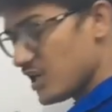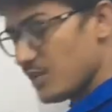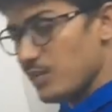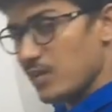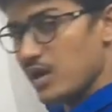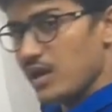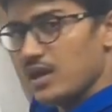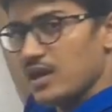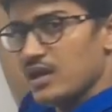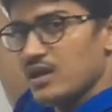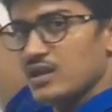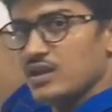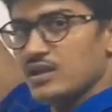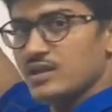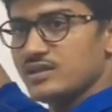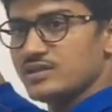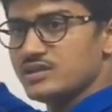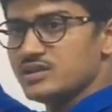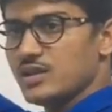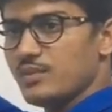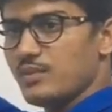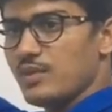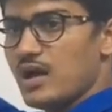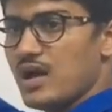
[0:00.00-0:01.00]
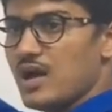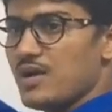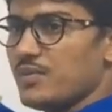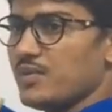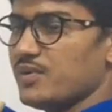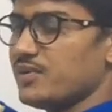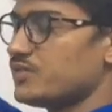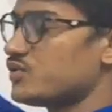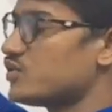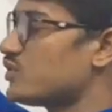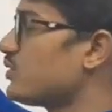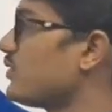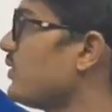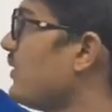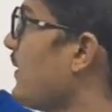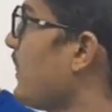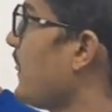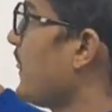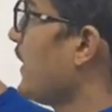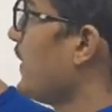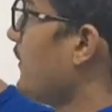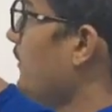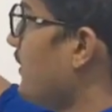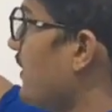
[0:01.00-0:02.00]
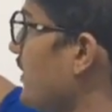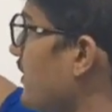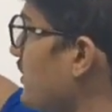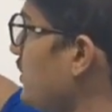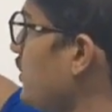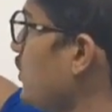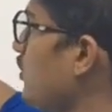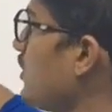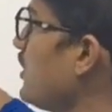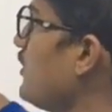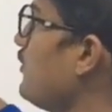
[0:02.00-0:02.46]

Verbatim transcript: ईयर में जब आप पढ़ते